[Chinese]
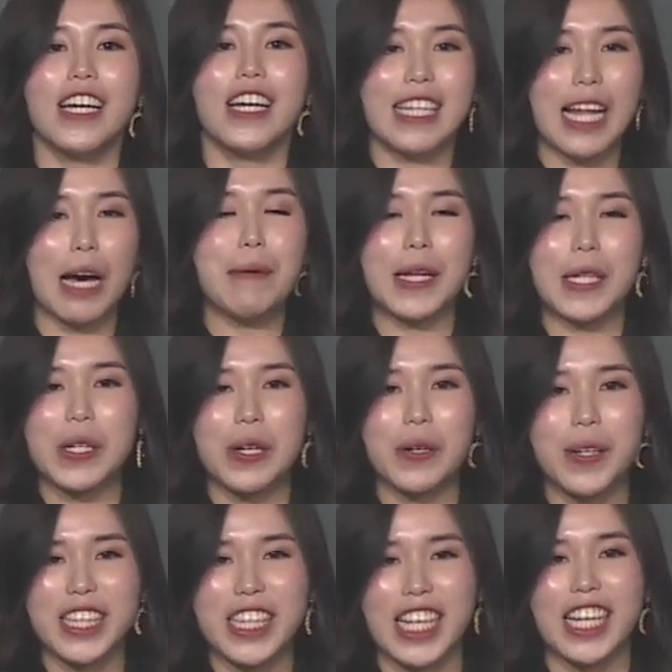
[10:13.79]
老板都会
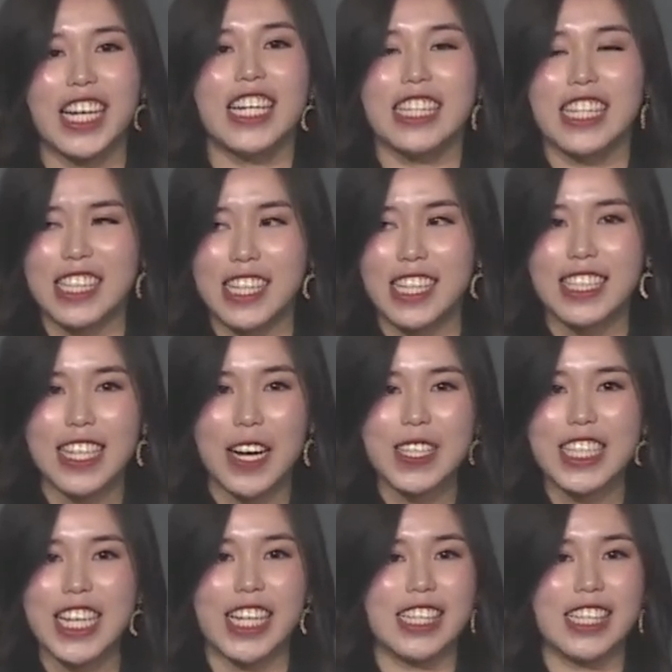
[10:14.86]
问你：你小姐，